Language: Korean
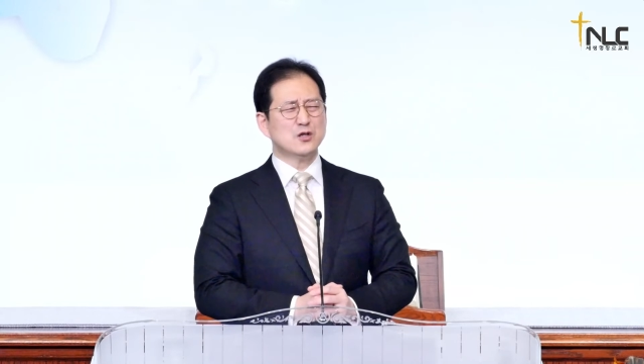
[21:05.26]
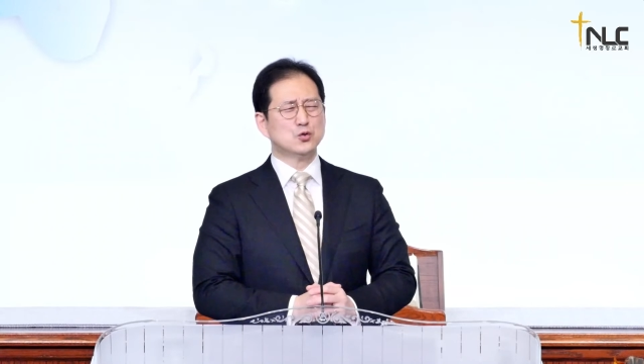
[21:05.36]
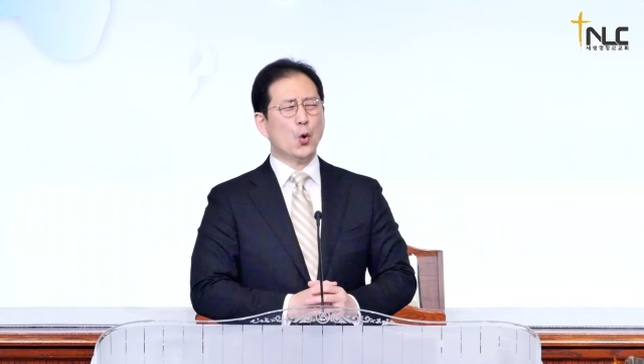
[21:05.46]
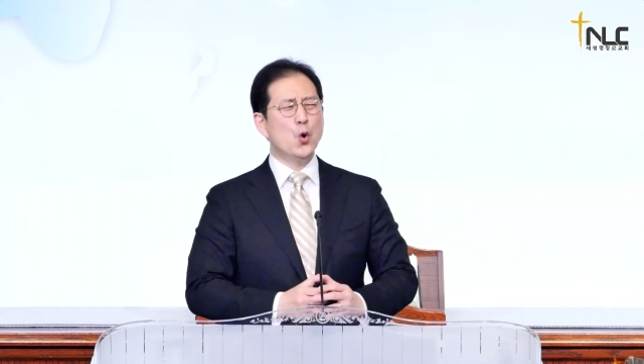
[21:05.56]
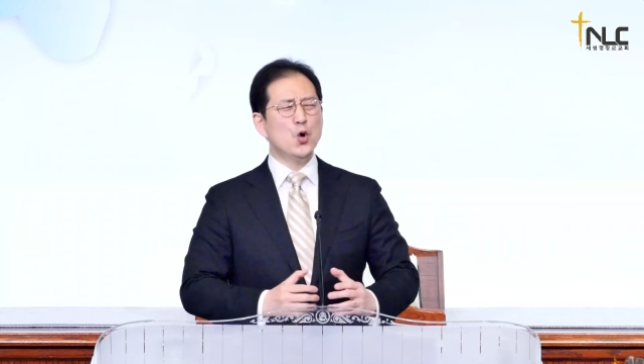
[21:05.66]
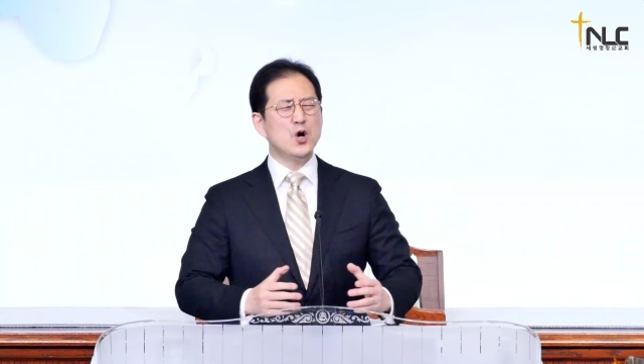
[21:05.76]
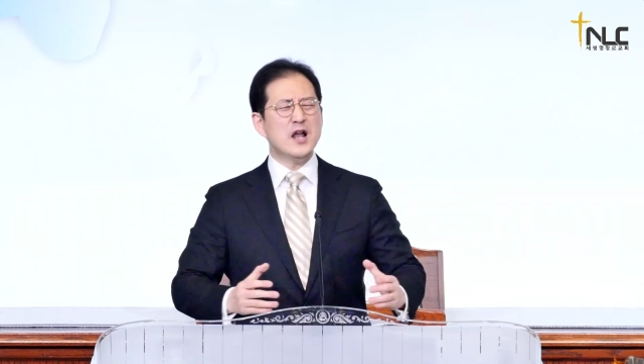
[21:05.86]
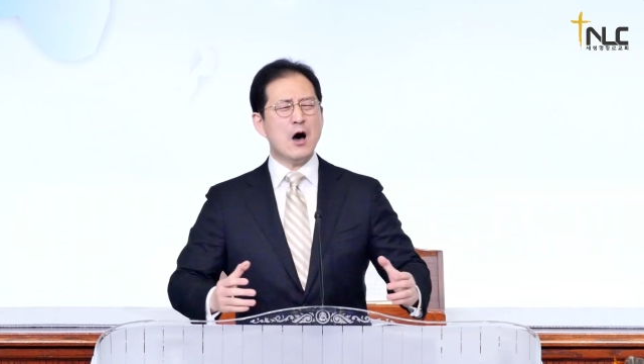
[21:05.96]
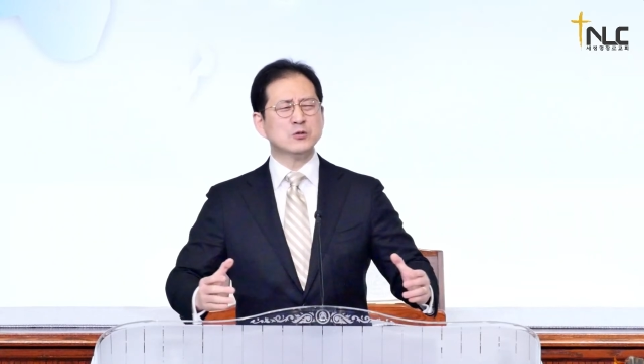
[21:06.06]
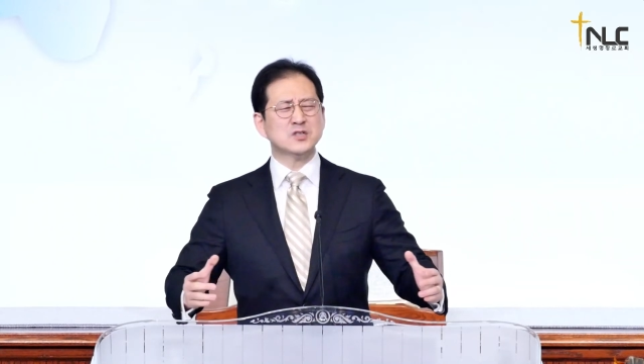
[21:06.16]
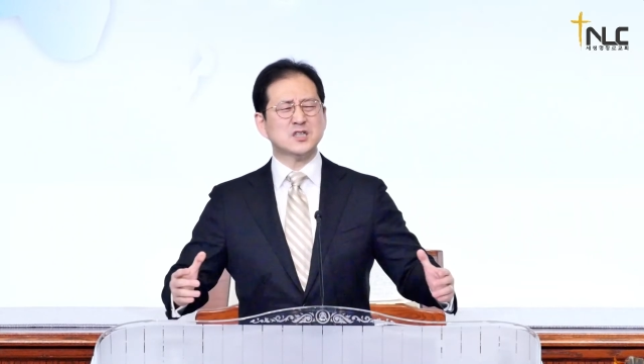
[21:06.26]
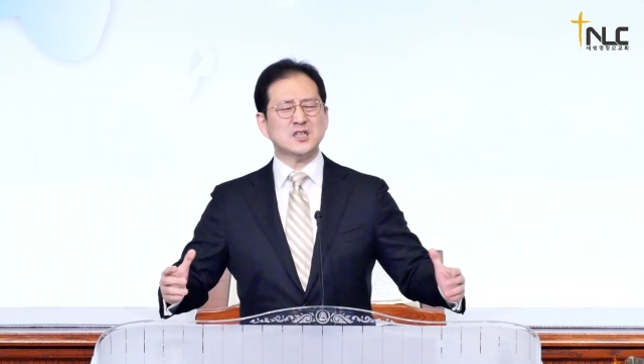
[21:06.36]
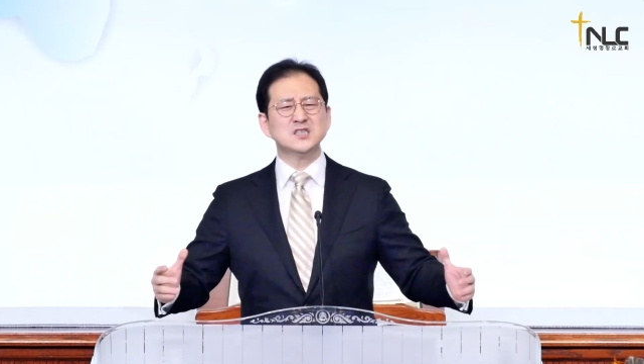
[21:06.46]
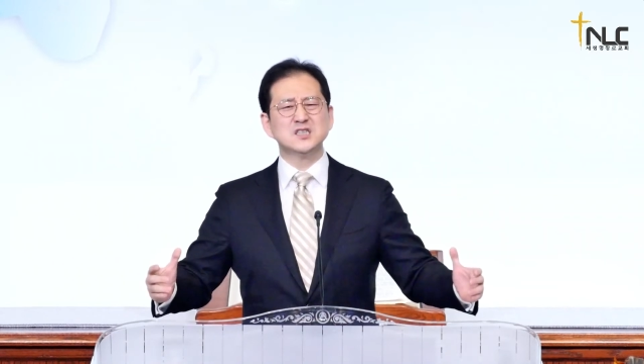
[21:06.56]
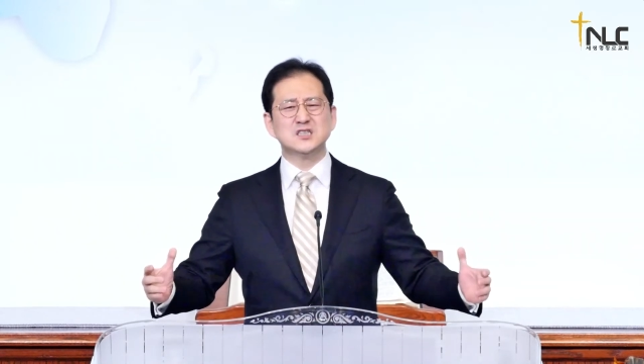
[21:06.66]
놀라운
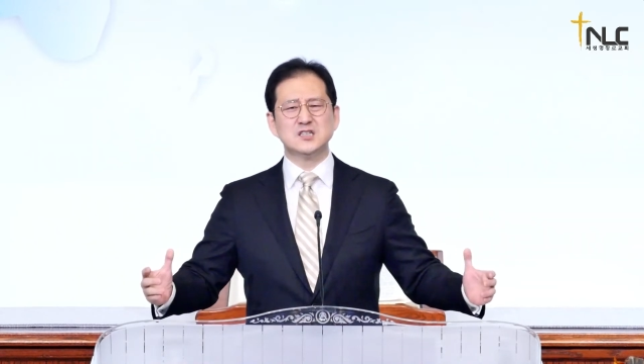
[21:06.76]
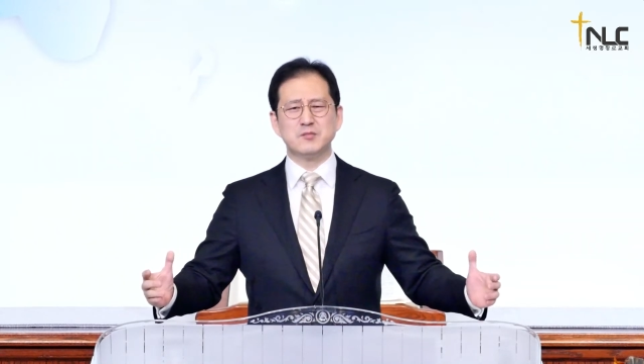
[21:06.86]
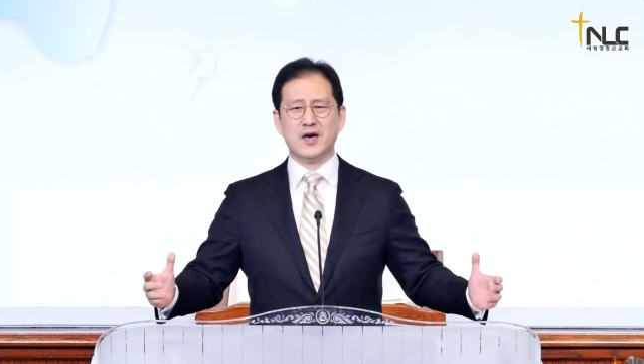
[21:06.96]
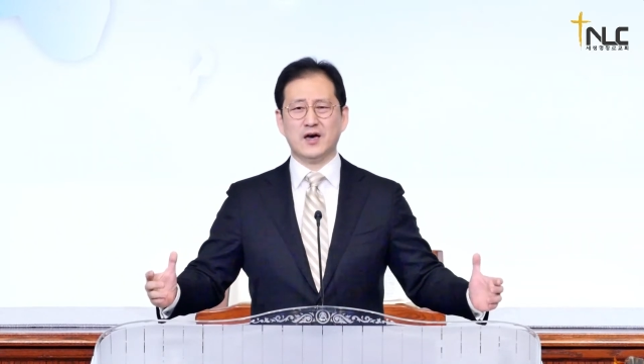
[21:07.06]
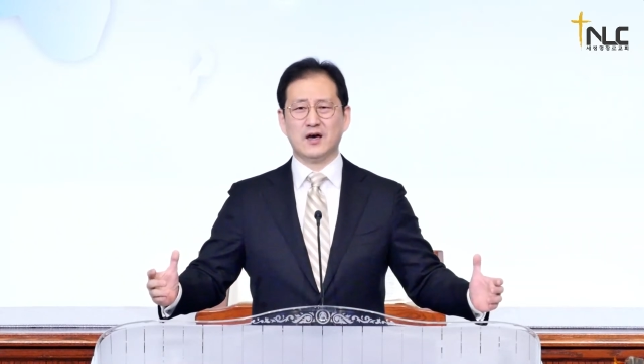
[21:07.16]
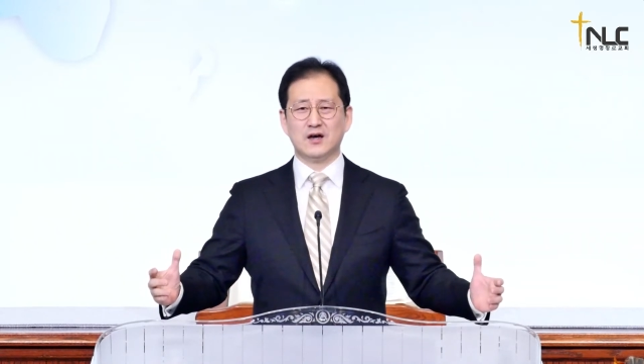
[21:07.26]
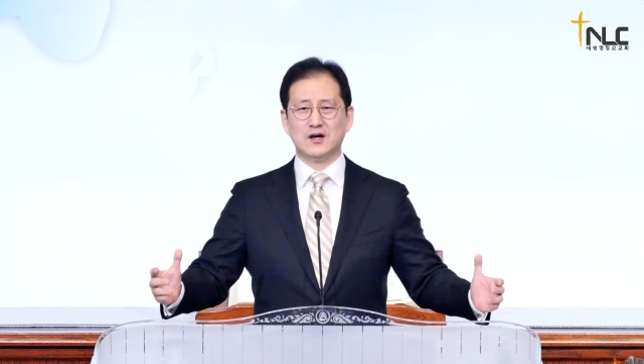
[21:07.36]
큰 그림에